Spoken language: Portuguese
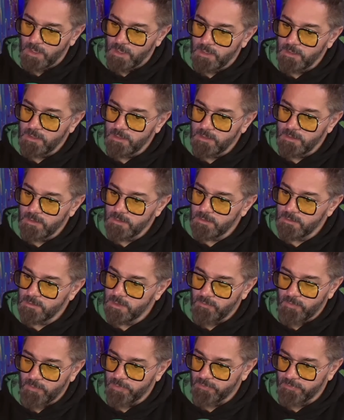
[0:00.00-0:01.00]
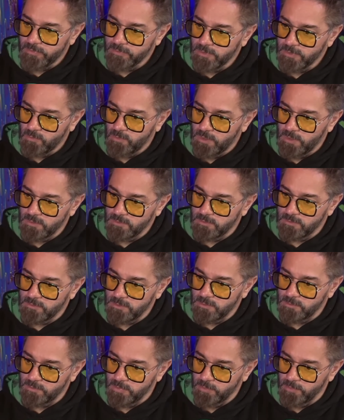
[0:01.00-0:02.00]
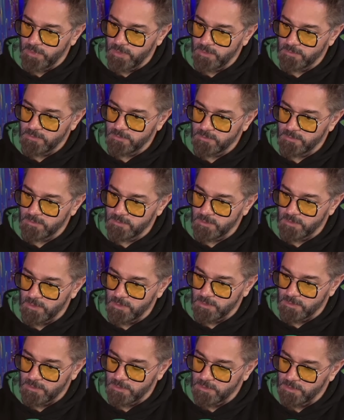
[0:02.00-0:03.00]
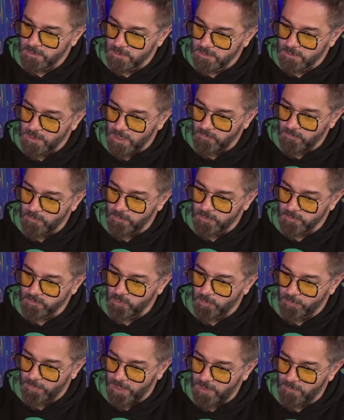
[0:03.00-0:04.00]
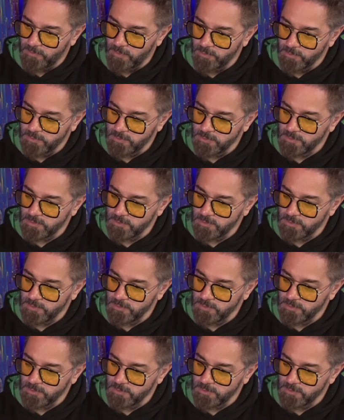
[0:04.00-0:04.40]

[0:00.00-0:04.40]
E, e dava para fazer quanto assim por mês? Dava, sobrava então, muito